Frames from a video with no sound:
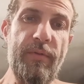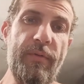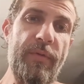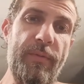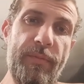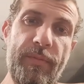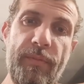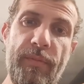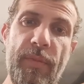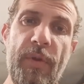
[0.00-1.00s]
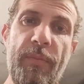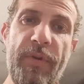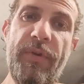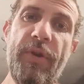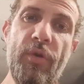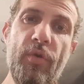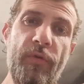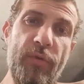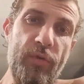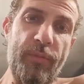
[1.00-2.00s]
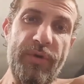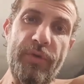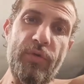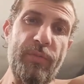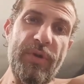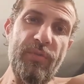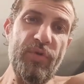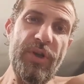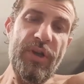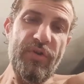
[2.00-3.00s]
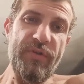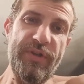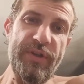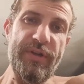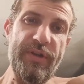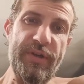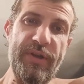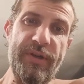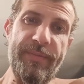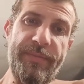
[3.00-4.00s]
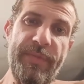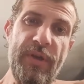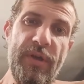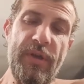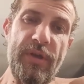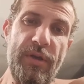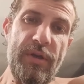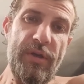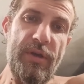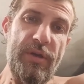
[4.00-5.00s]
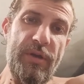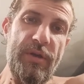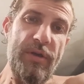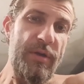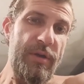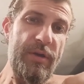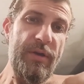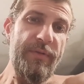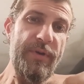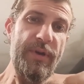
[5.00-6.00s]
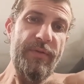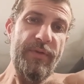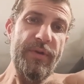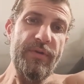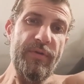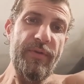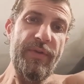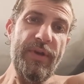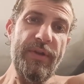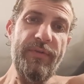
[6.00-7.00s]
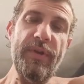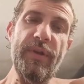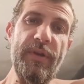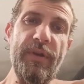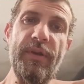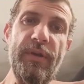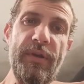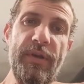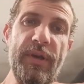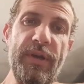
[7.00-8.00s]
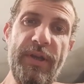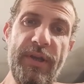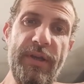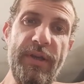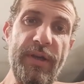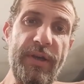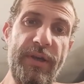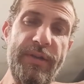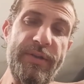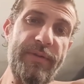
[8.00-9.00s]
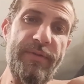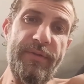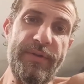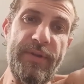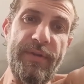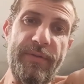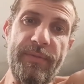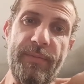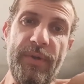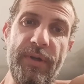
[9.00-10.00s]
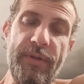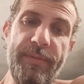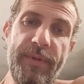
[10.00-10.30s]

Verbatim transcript: в привилегированную позицию, потому что раньше все страдали. И и евреев, и славян, и, и, ария, и арийцев, все, блядь.